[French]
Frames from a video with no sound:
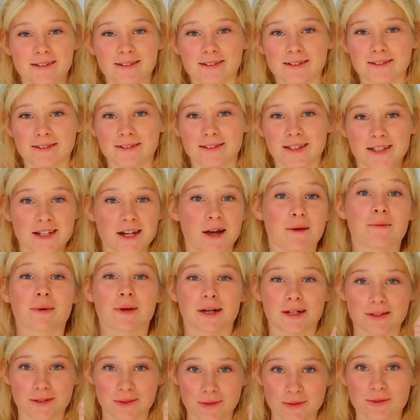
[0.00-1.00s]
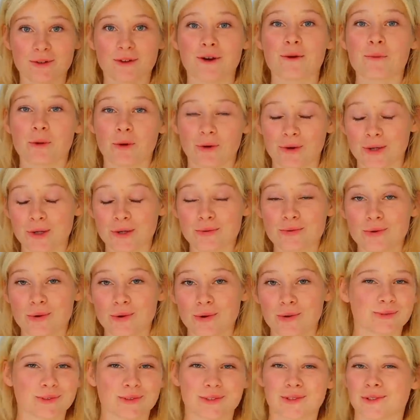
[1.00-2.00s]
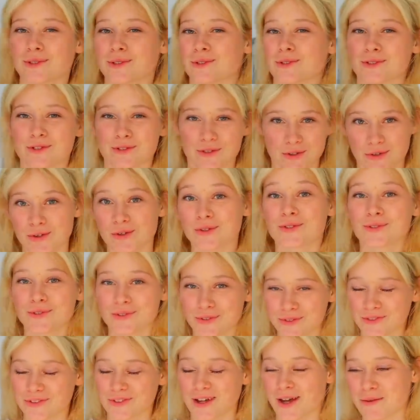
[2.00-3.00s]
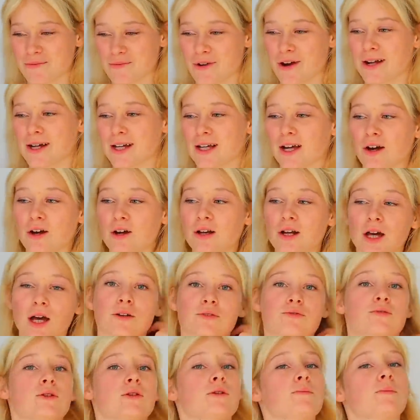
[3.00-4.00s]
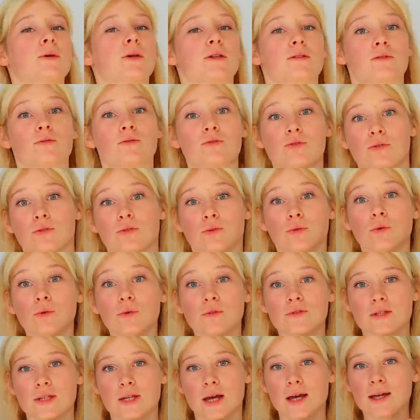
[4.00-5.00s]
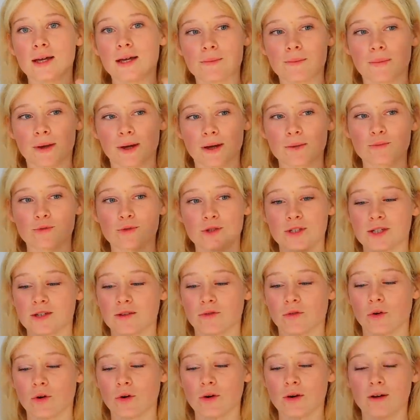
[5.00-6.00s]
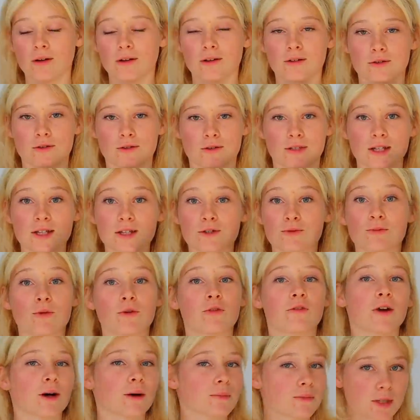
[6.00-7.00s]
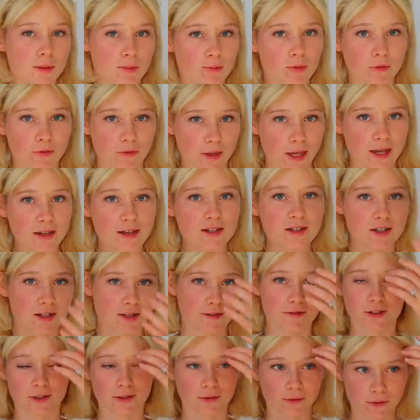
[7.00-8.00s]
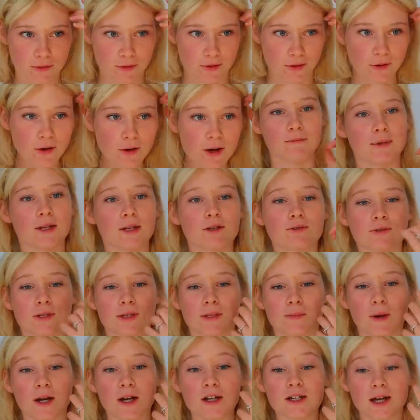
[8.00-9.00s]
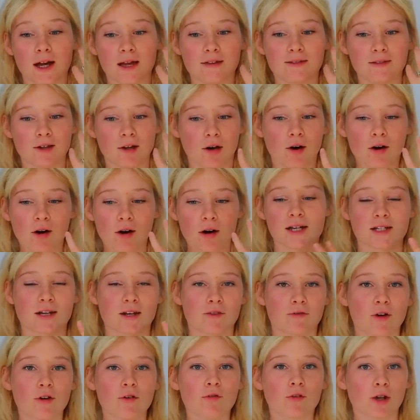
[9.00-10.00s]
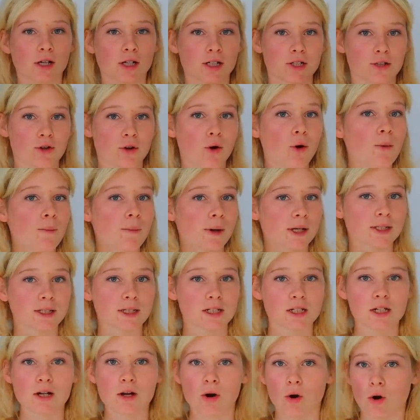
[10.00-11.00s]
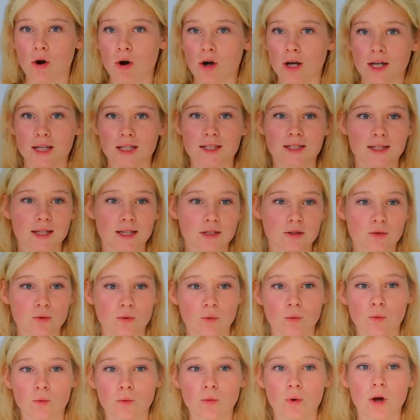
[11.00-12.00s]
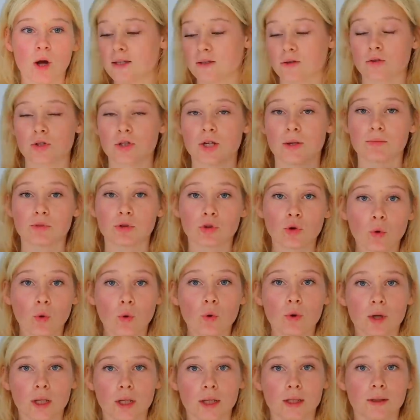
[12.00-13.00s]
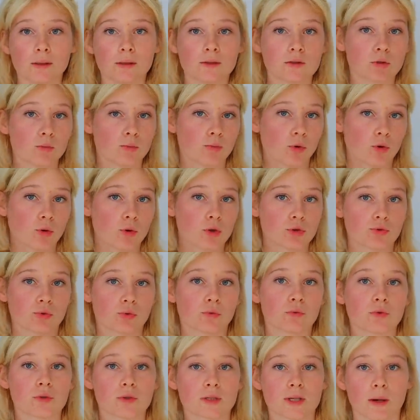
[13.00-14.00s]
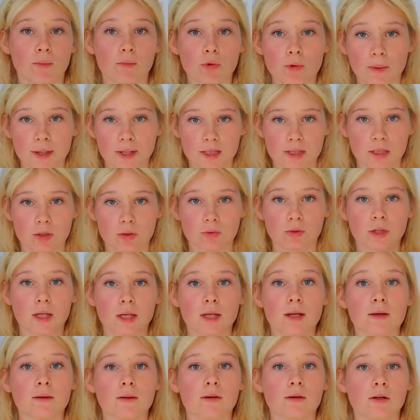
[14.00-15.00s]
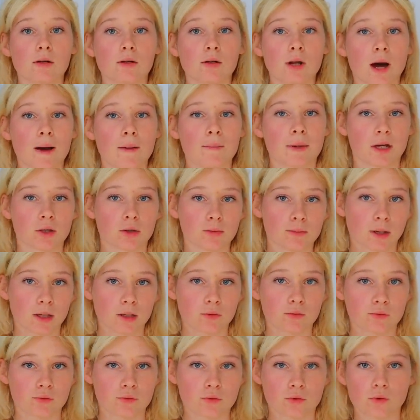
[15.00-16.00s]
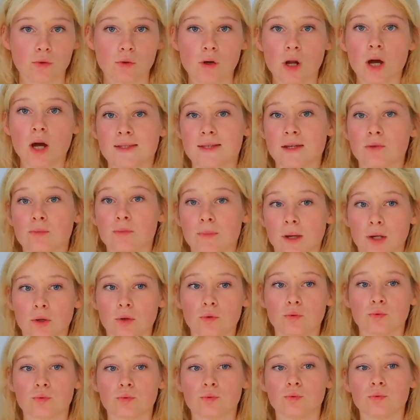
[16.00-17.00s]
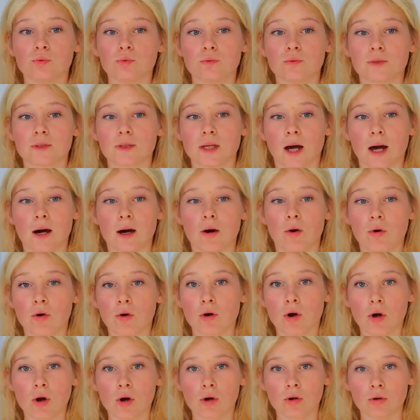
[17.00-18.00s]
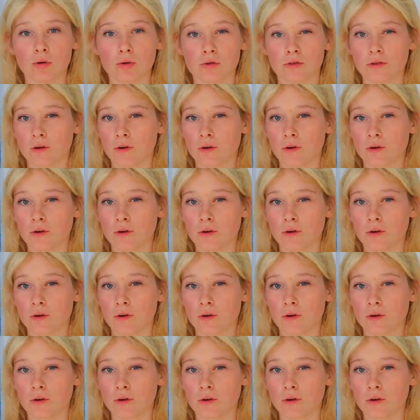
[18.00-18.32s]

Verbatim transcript: euh, déjà parce que je reprends les cours donc je retourne vraiment à l'école et ensuite parce que je trouve ça hyper motivant. Euh, je sais que je me fais un petit peu vieille, j'ai 22 ans, mais je sais pas, j'adore à chaque fois voir les gens partager leur organisation, ce que j'aime trop et ce pourquoi je trouve que c'est un peu particulier la période back to school, c'est une période où as encore le